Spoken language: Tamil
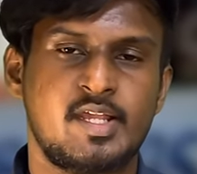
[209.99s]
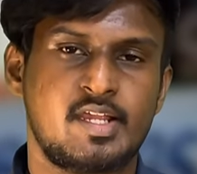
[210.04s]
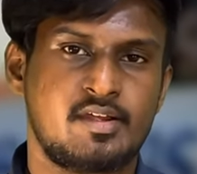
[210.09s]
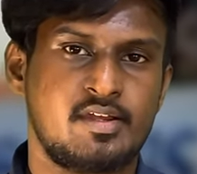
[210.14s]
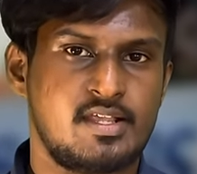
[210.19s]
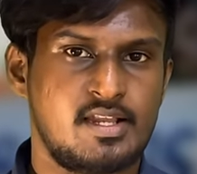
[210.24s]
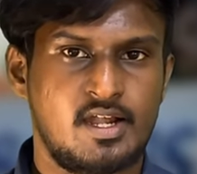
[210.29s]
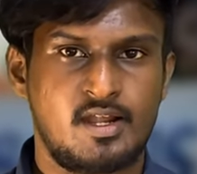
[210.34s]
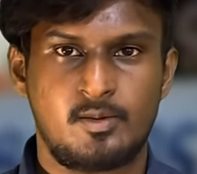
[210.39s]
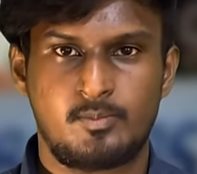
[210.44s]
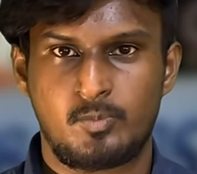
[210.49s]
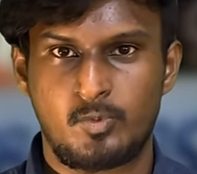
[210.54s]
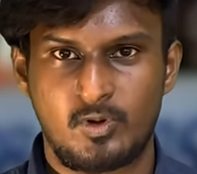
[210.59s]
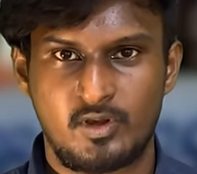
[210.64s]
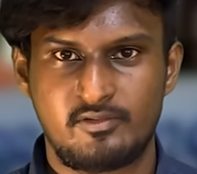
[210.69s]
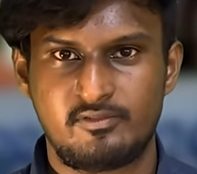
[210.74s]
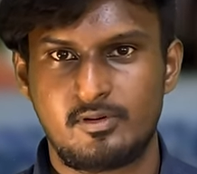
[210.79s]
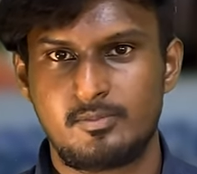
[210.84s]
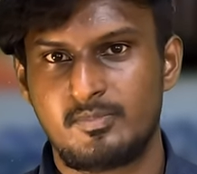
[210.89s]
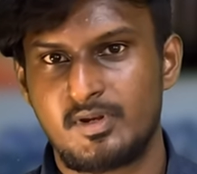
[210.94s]
டெக்னிக்கலாக நான் போக
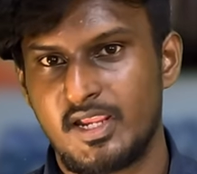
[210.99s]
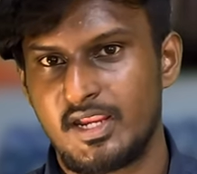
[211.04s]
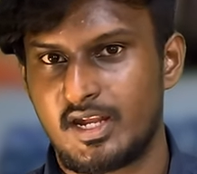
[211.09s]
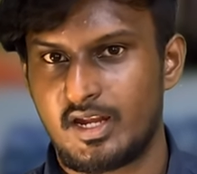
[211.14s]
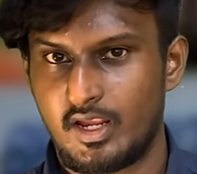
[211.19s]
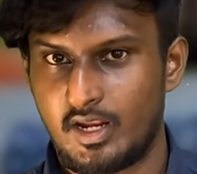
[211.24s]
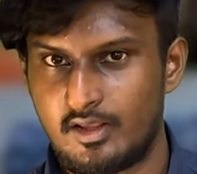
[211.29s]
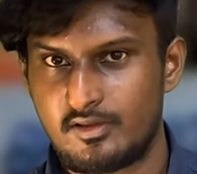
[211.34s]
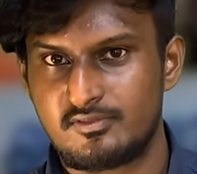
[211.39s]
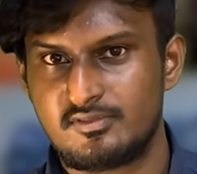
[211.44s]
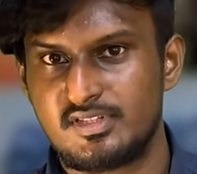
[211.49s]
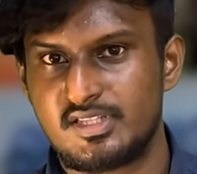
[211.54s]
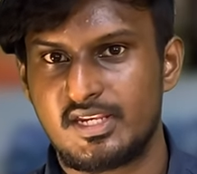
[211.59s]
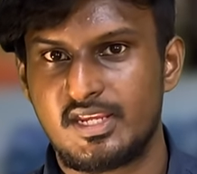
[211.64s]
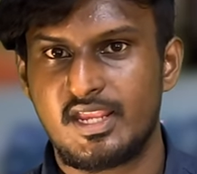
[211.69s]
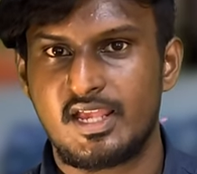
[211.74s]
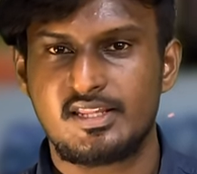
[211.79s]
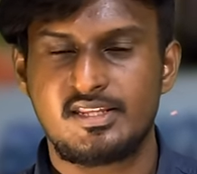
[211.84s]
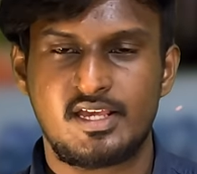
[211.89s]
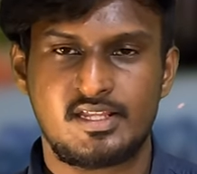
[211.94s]
விரும்பலை ஏன்னா எனக்கும்
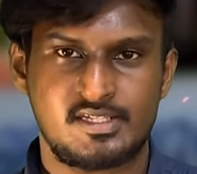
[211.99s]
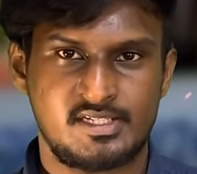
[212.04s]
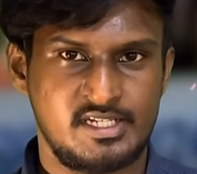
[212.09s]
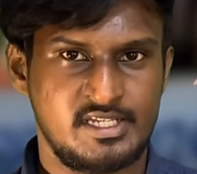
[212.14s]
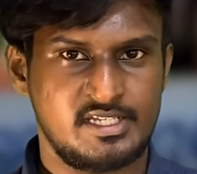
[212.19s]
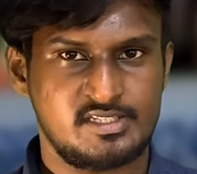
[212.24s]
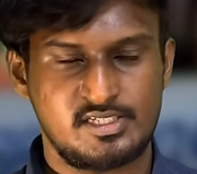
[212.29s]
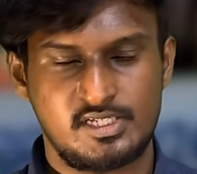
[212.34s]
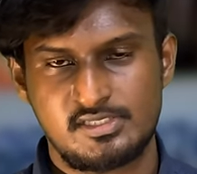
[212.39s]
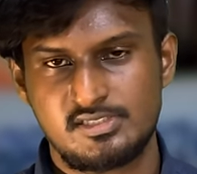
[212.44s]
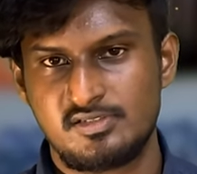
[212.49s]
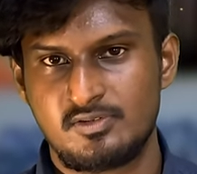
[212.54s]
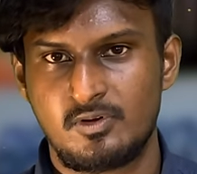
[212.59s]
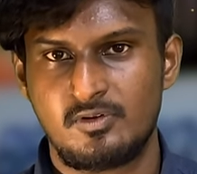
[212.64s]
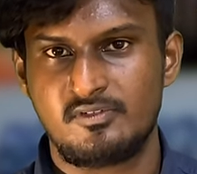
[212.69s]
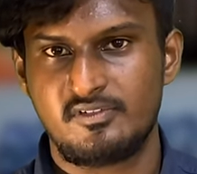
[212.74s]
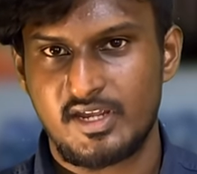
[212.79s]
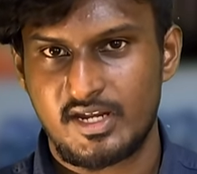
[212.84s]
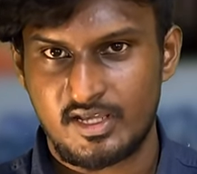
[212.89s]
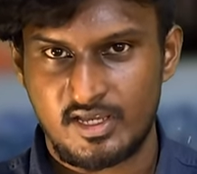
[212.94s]
தெரியாது அதை நீங்கள்
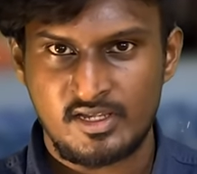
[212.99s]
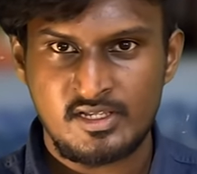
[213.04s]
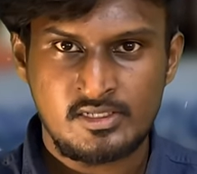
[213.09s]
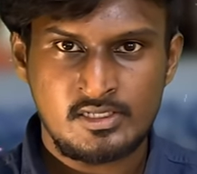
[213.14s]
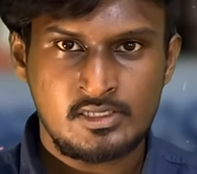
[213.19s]
தெரிஞ்சுக்கவும் வேணாம்